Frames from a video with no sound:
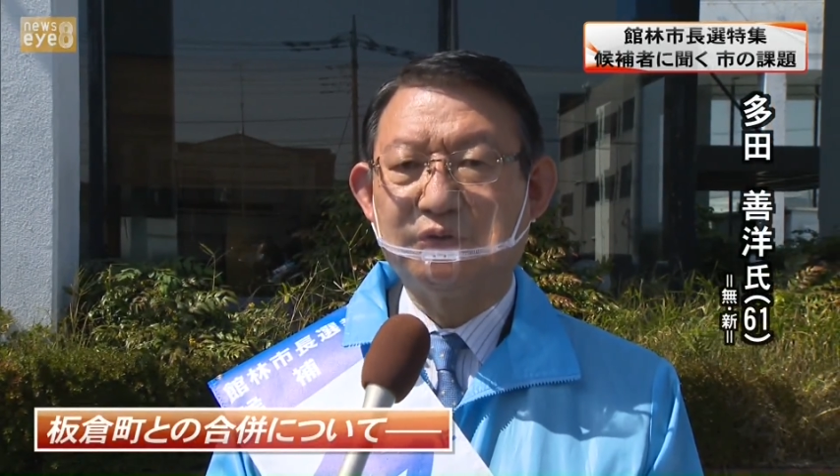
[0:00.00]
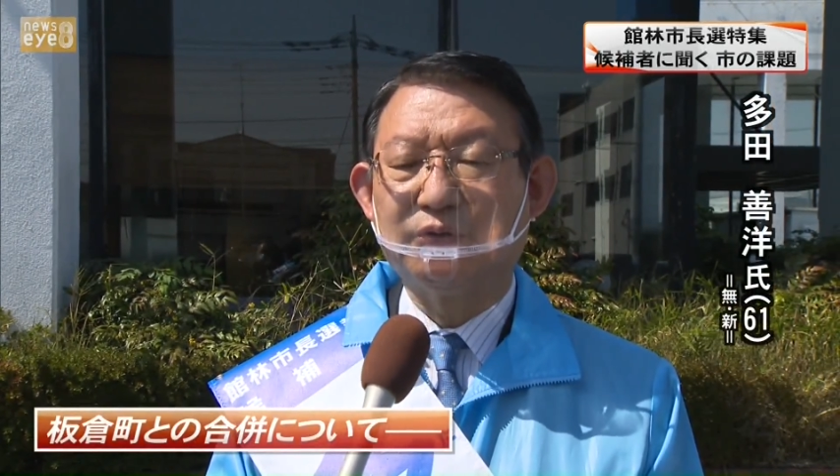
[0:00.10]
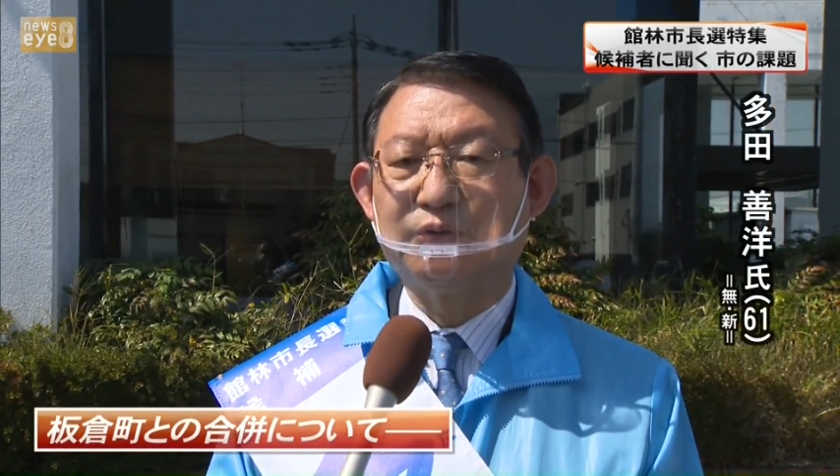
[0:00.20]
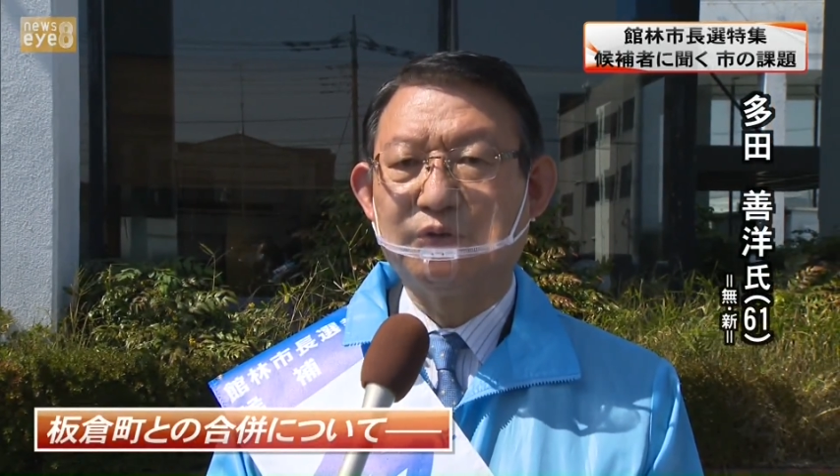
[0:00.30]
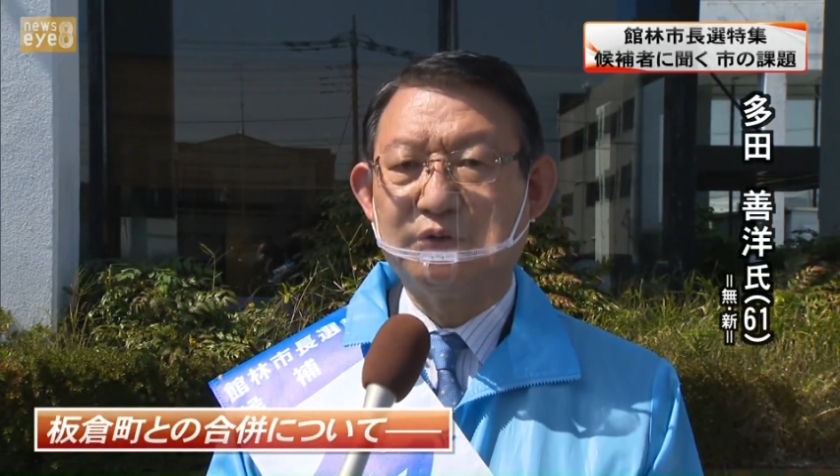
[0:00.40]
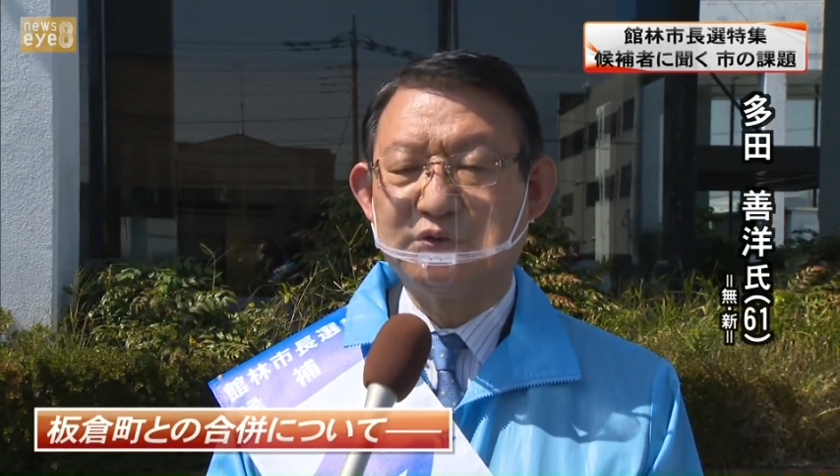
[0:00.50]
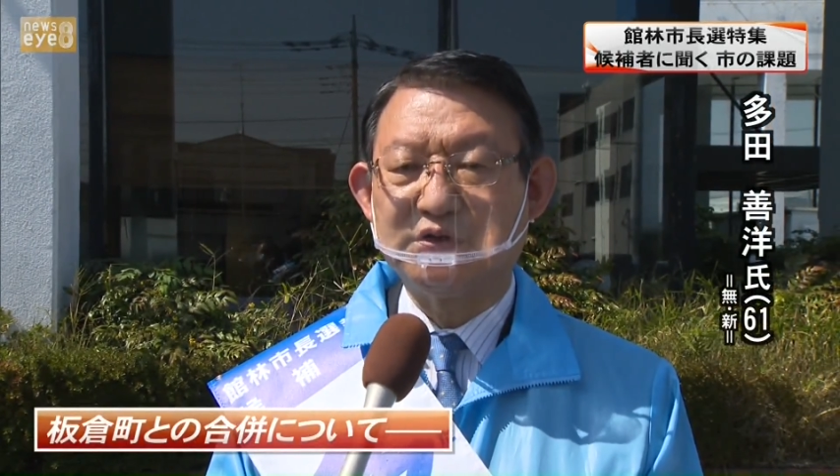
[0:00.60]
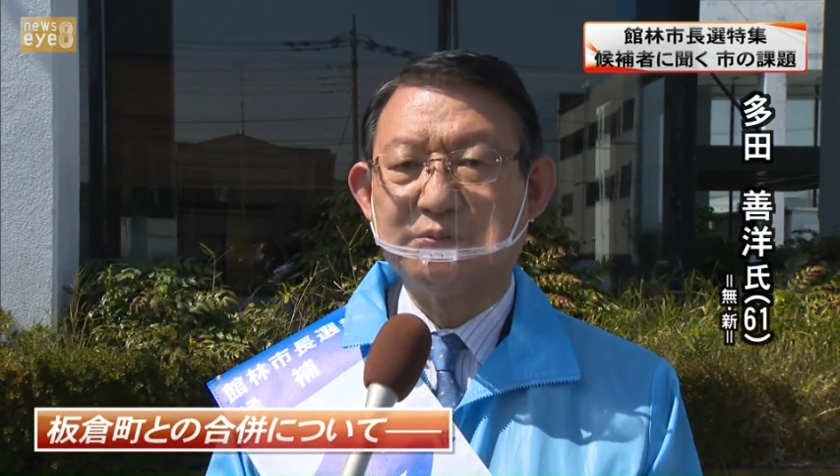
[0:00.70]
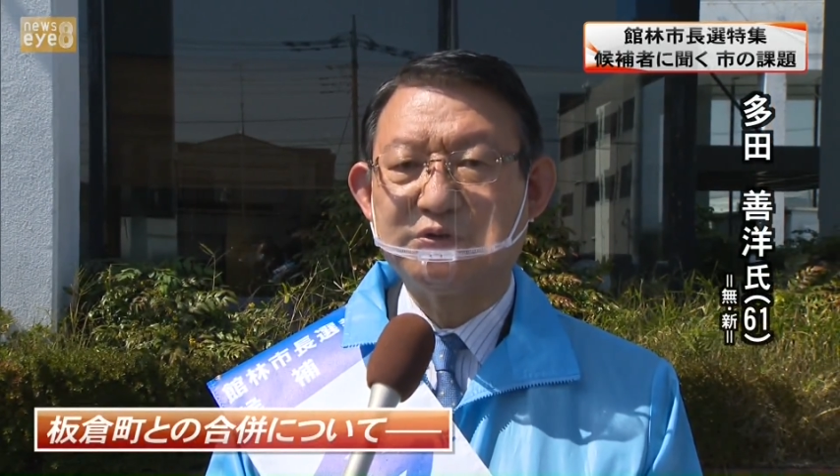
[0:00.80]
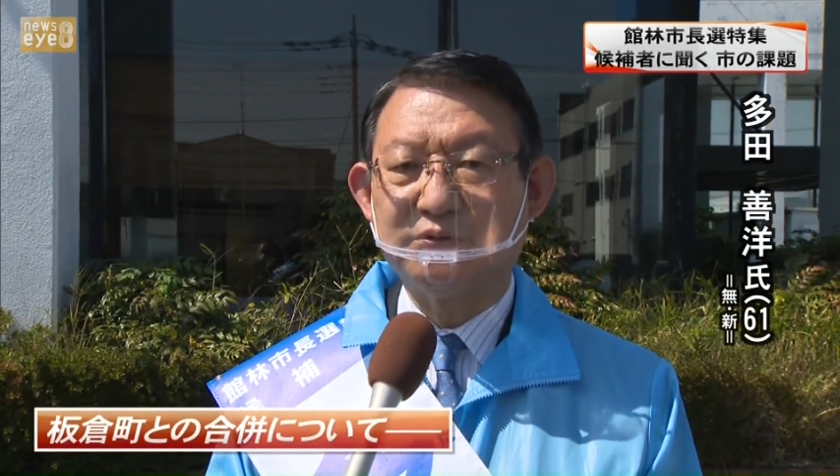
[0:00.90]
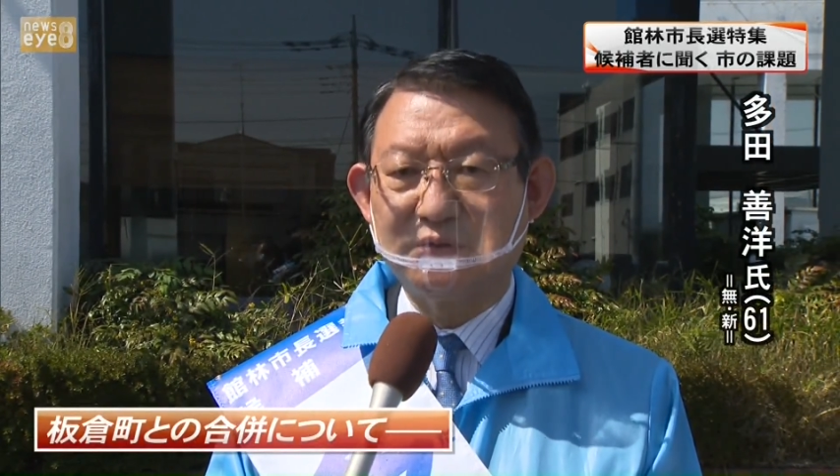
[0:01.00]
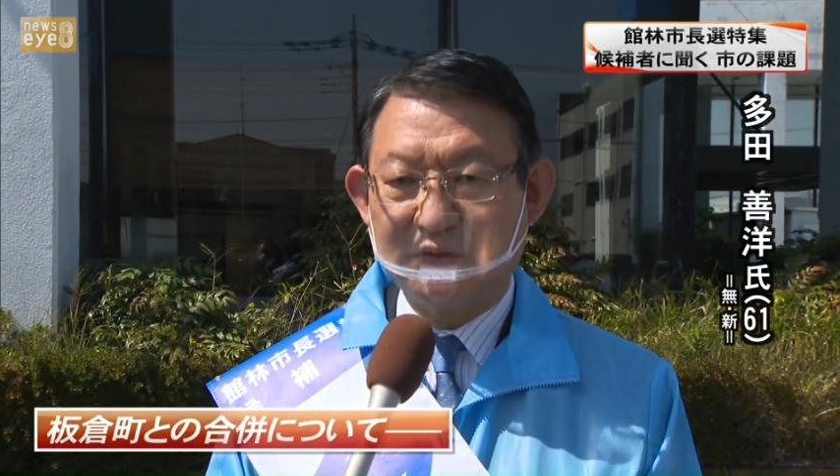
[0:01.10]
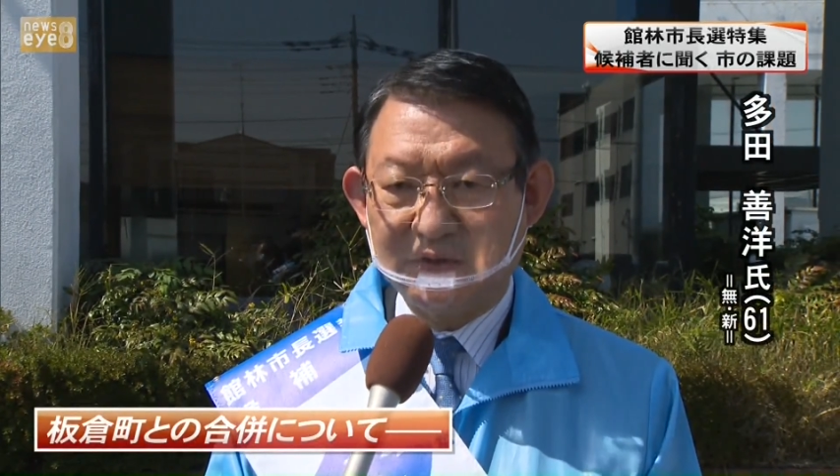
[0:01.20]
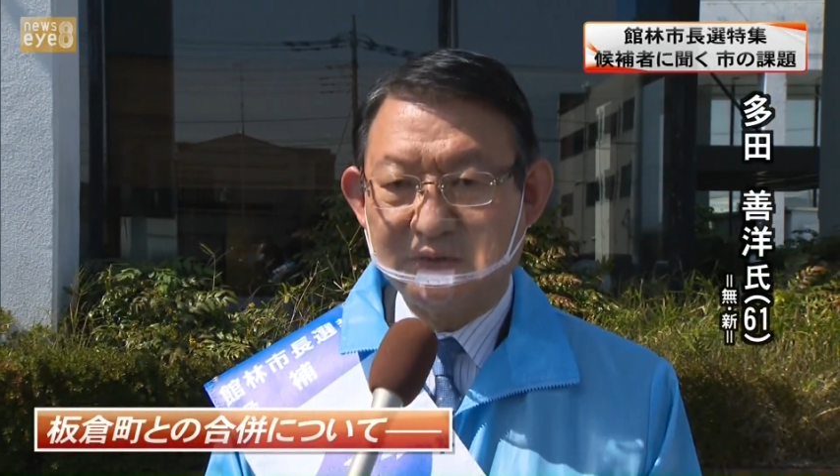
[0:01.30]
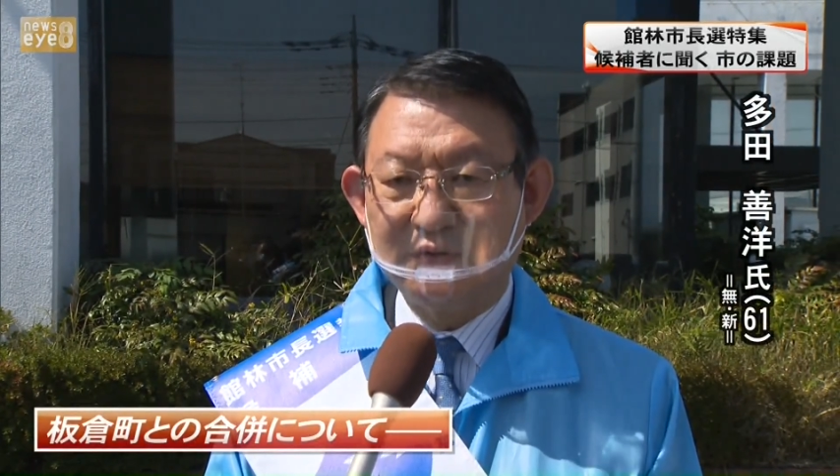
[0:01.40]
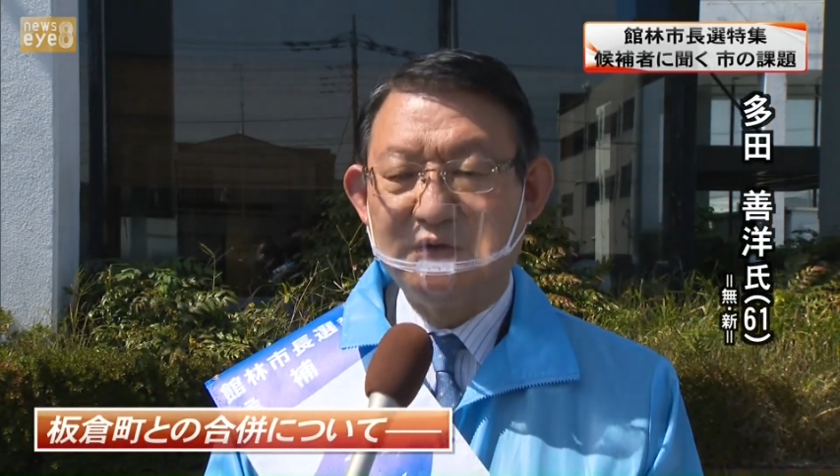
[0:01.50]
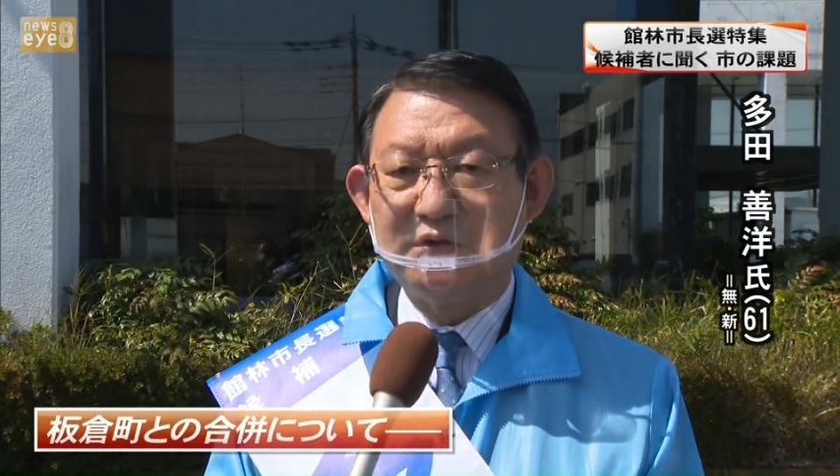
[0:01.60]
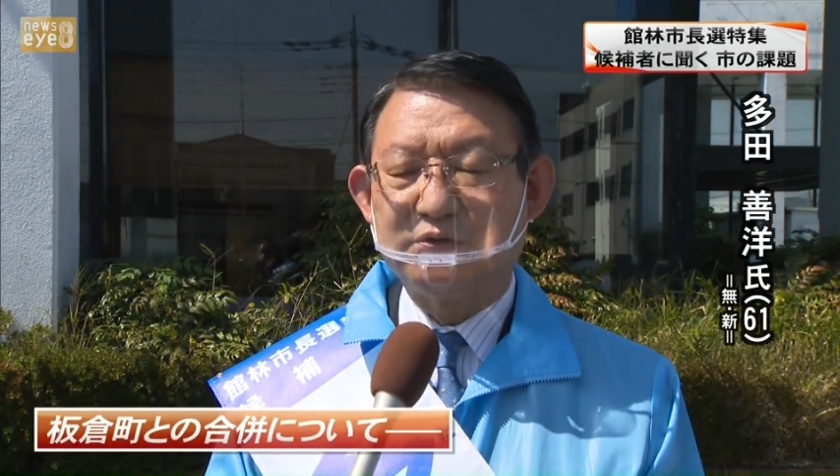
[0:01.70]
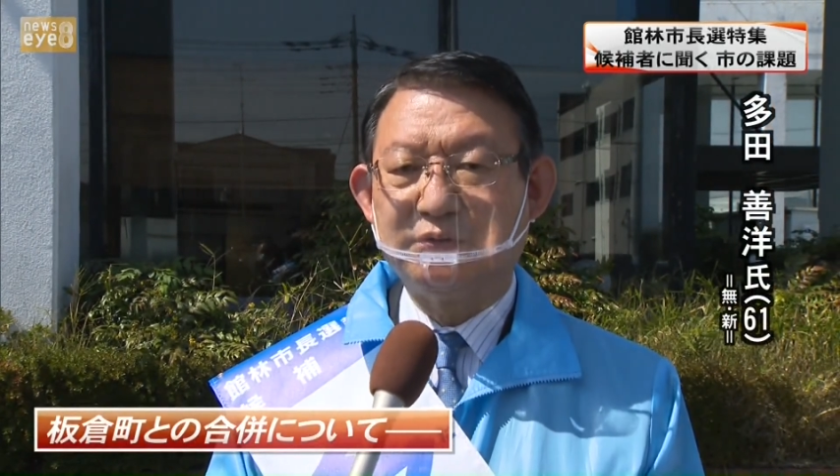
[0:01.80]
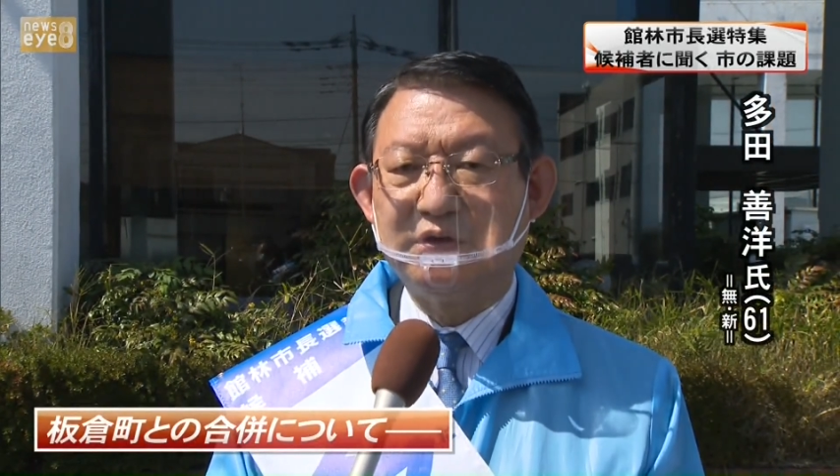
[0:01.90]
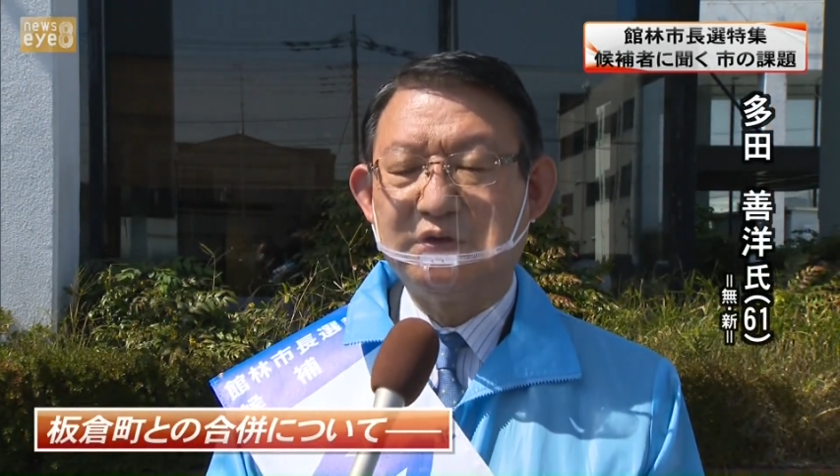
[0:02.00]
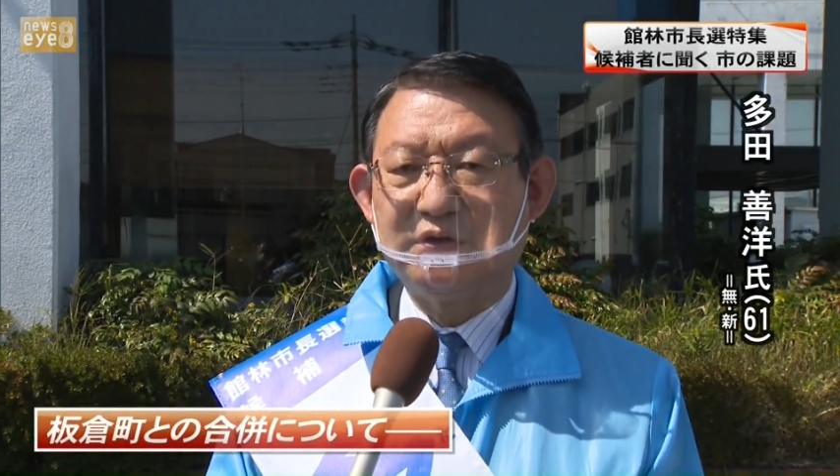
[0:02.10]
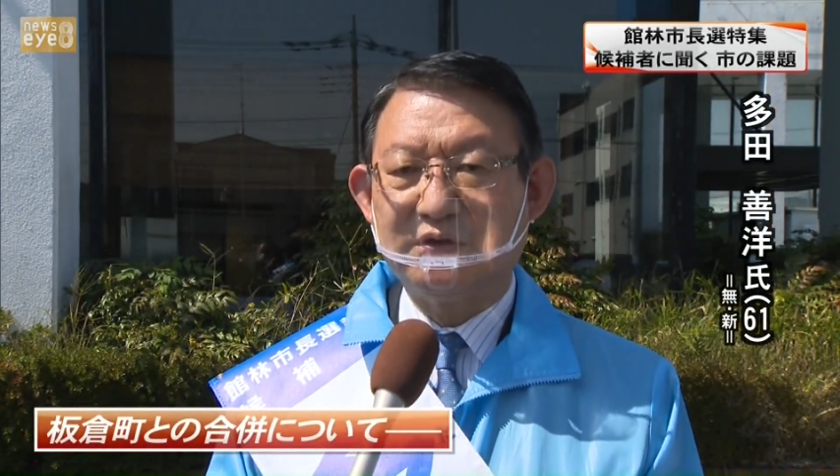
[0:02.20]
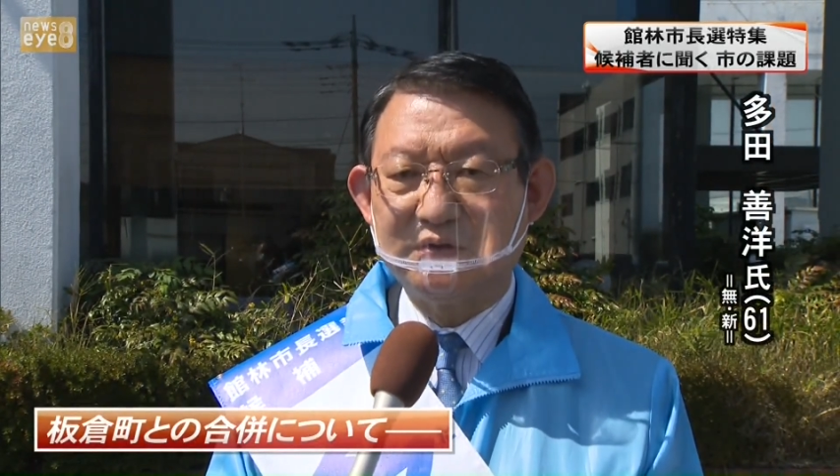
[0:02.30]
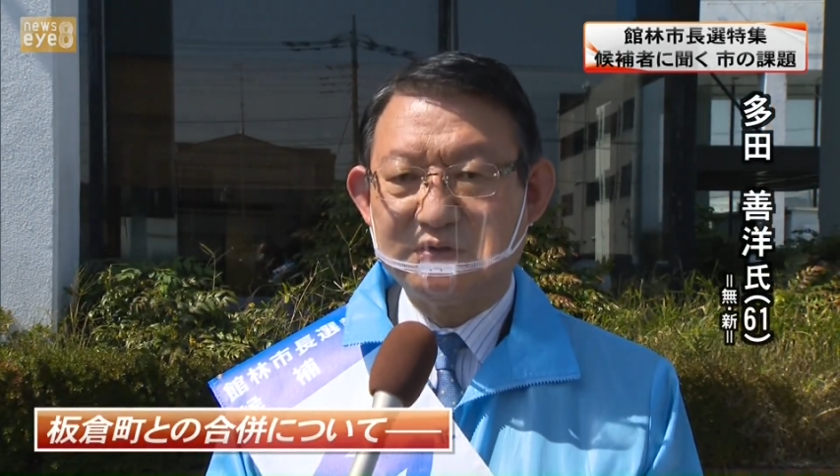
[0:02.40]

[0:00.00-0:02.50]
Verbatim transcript: ところでございますのでそんな中で